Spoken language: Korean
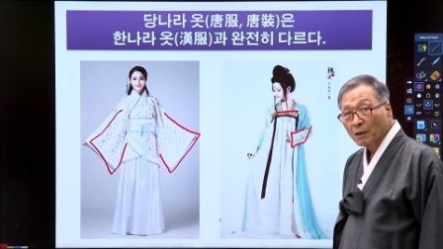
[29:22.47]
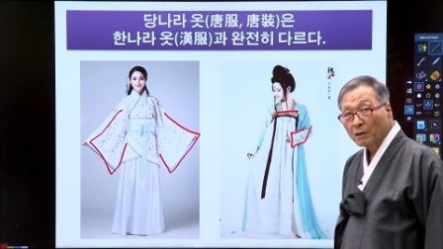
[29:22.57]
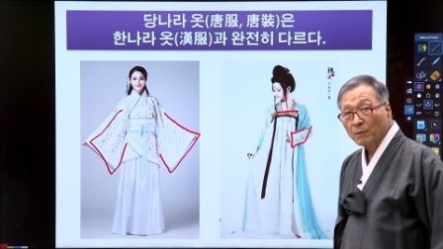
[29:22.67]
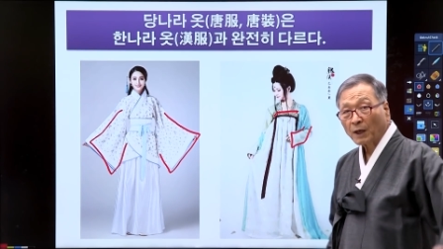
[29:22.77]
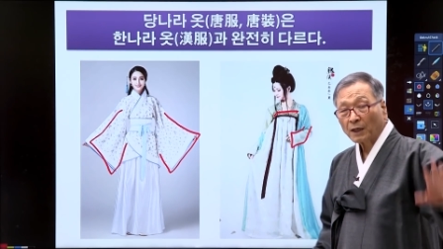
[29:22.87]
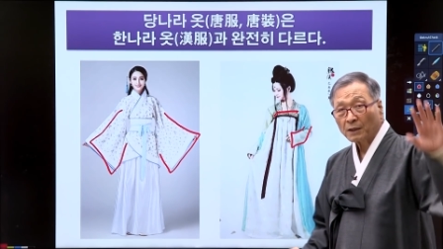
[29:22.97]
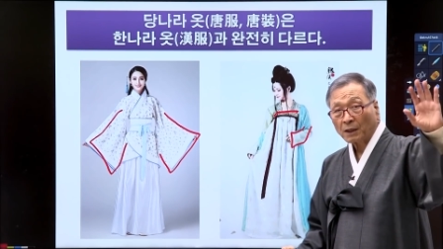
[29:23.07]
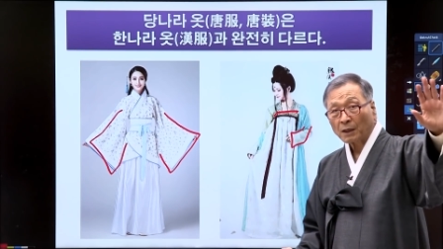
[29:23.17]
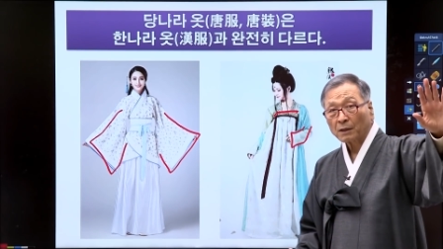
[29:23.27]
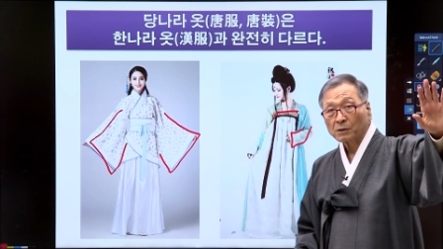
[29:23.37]
그럼
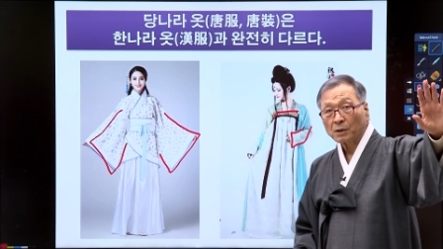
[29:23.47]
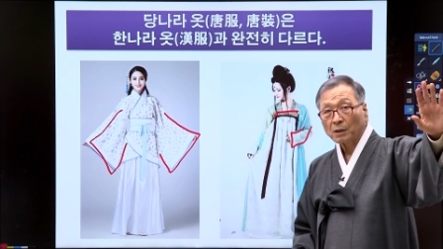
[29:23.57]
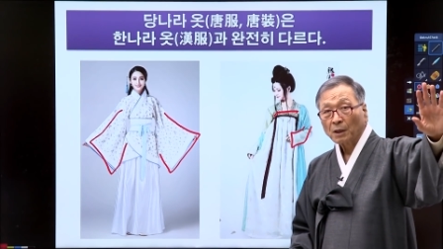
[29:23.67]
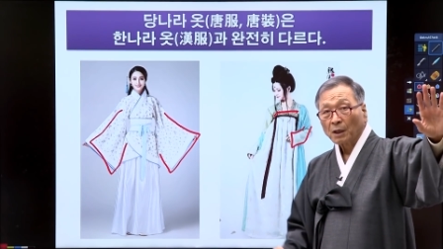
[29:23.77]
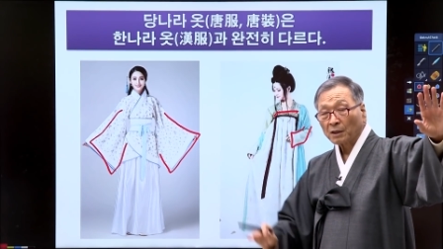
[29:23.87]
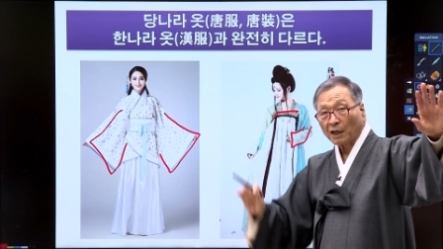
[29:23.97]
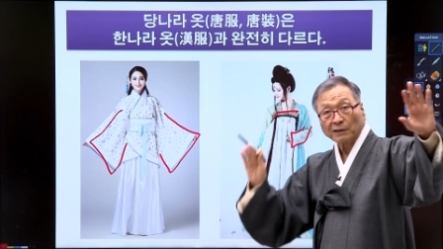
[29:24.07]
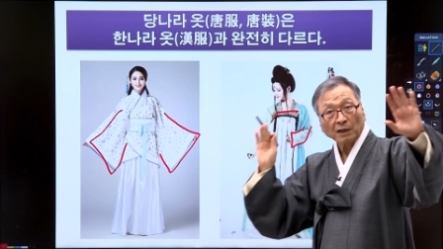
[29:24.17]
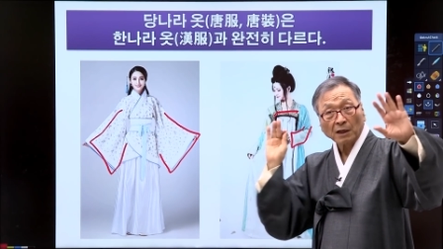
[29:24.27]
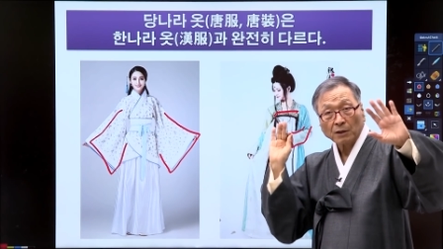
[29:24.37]
한나라 것이
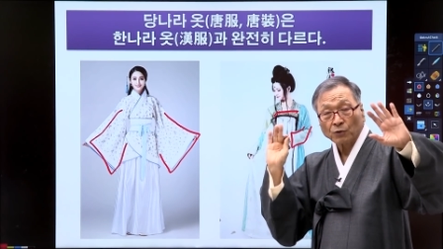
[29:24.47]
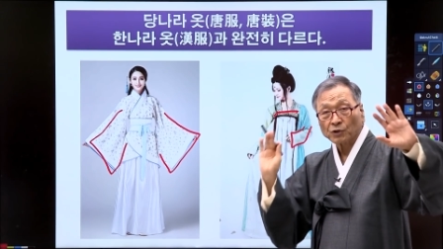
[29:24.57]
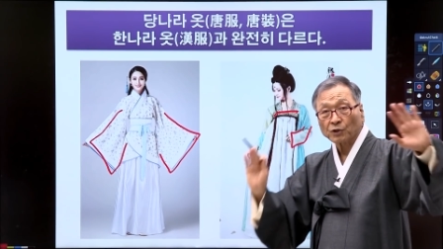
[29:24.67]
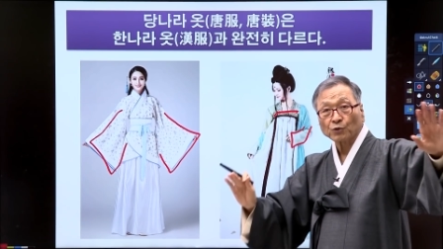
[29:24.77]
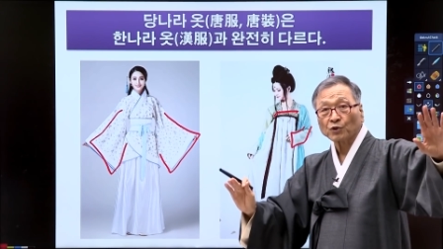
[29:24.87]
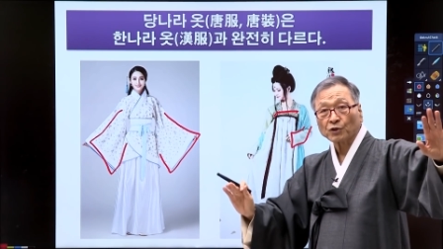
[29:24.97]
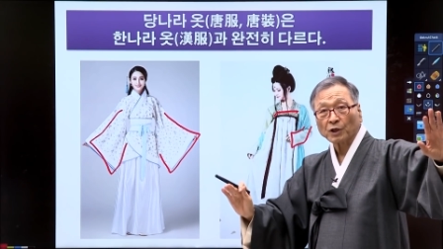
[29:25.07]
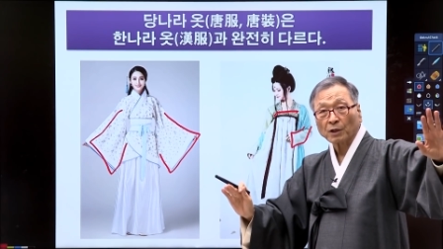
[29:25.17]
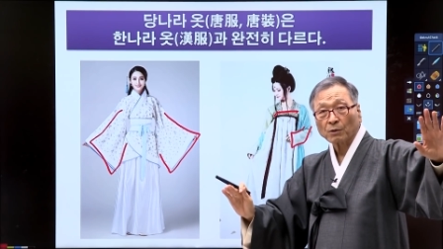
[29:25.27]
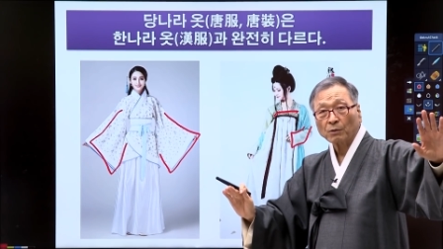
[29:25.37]
당나라에도 적용되지
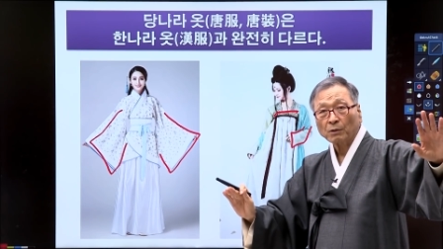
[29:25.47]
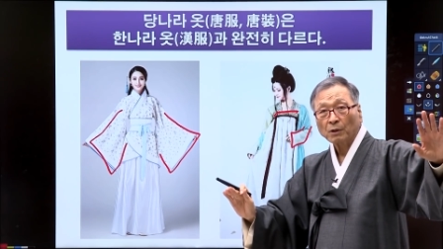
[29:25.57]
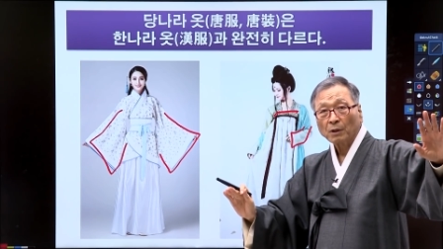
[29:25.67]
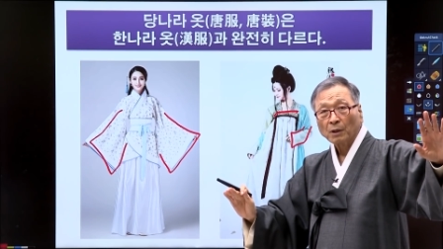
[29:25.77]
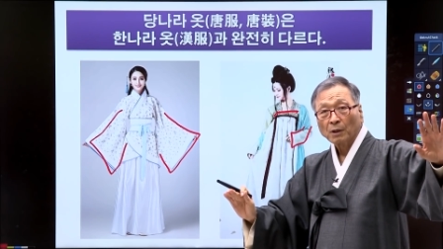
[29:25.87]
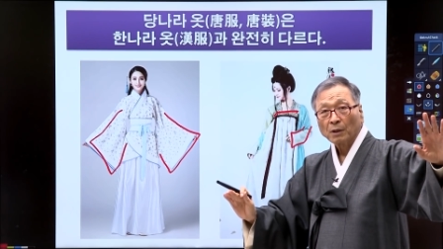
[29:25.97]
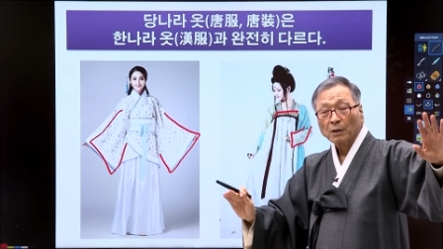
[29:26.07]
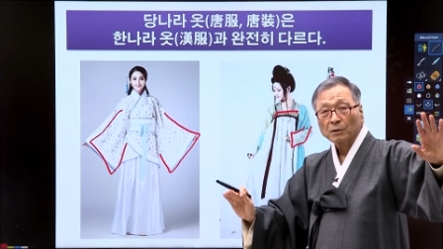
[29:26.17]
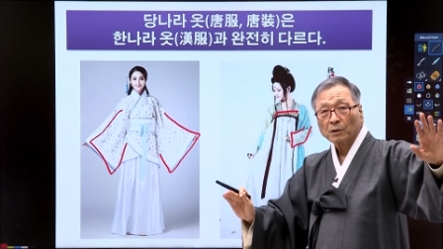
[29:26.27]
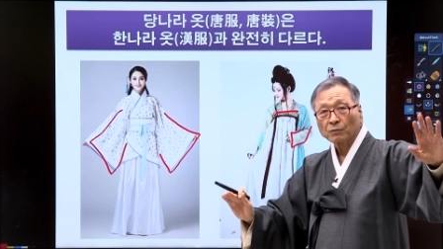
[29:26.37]
않았고
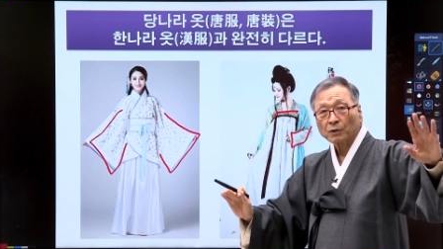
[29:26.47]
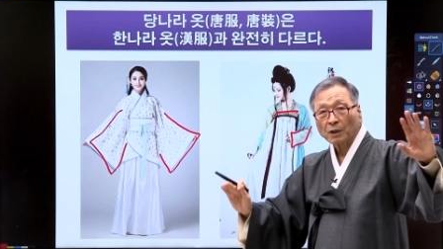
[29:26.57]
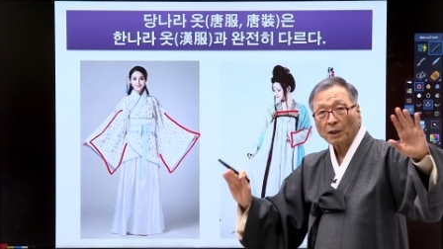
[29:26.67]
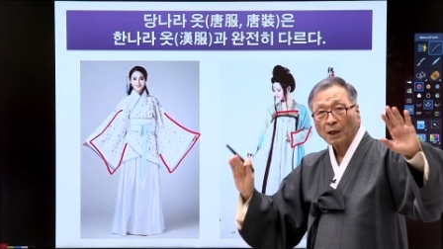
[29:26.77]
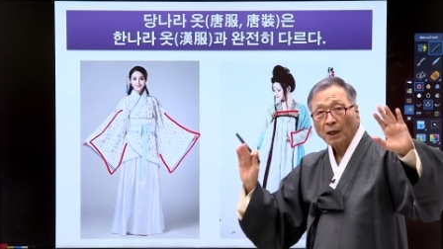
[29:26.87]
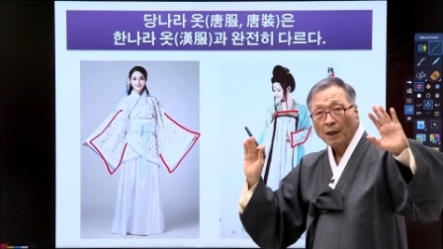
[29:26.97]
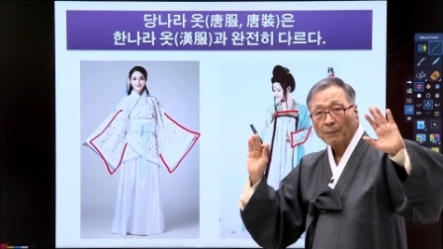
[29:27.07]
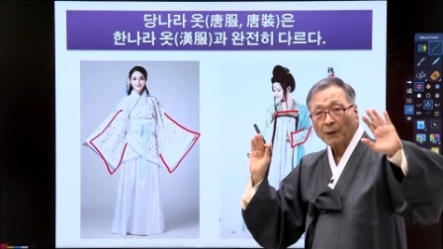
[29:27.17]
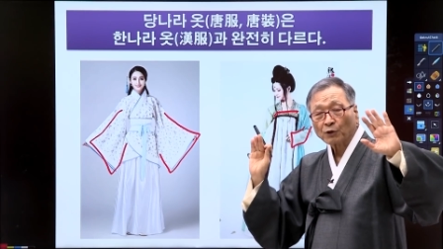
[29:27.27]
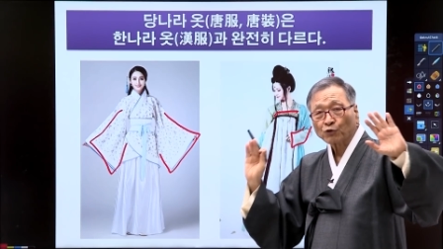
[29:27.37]
더군다나
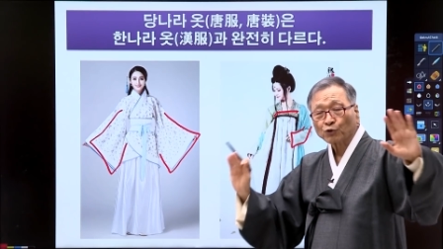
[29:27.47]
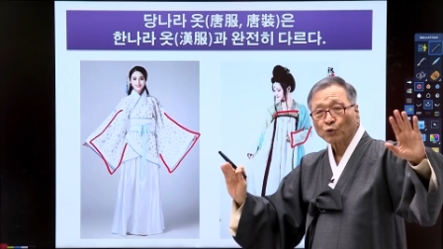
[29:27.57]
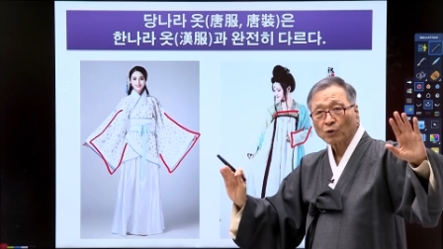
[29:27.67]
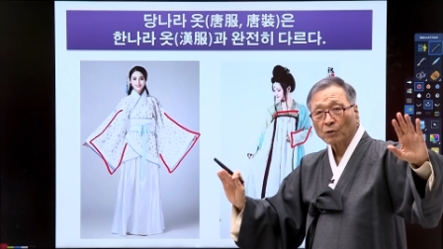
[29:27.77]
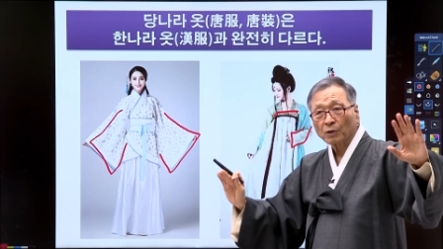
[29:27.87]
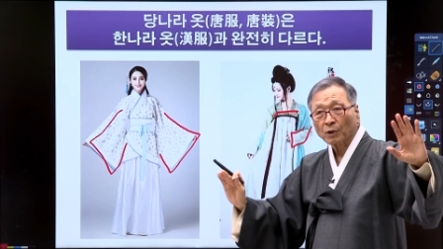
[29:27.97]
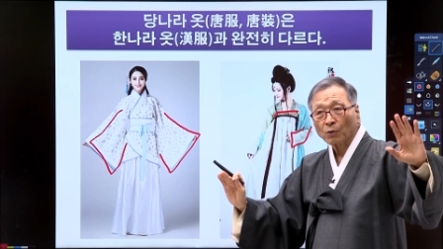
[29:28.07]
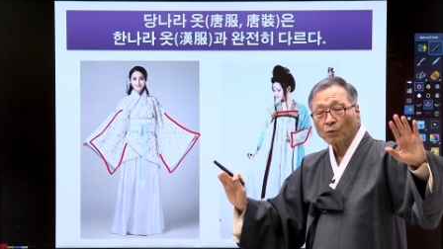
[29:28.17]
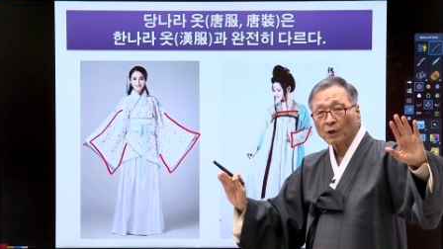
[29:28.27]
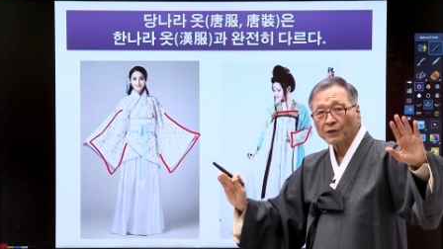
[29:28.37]
만주족 어,
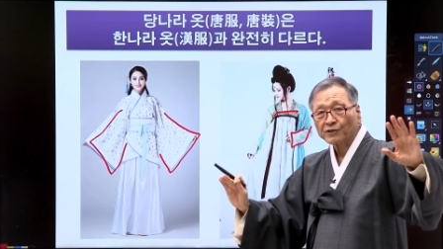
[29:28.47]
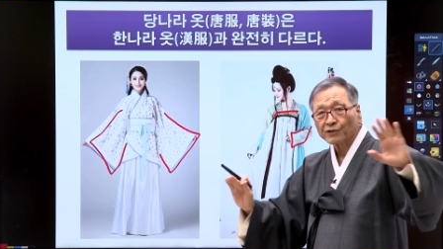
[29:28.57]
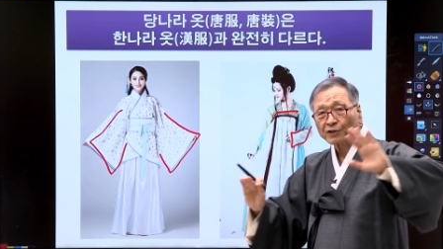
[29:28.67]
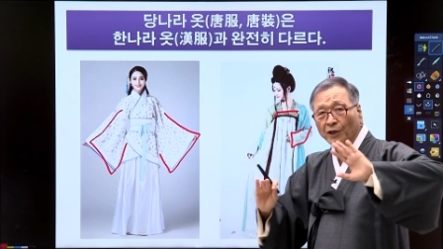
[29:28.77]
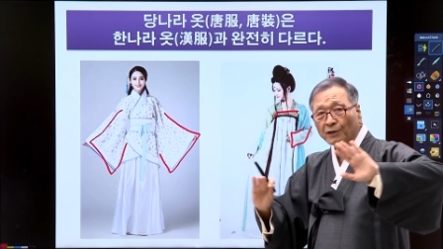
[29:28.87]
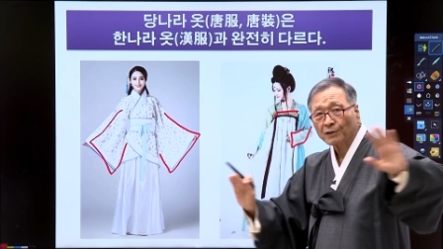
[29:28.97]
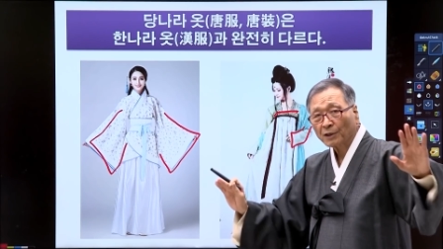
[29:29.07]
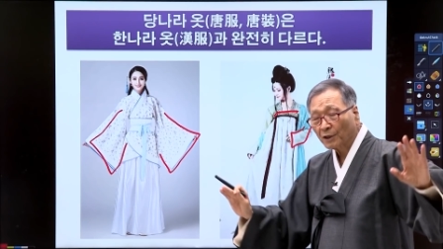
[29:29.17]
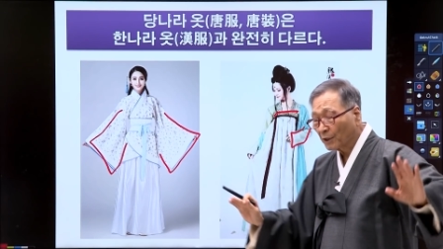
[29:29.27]
옷과는 전혀 다른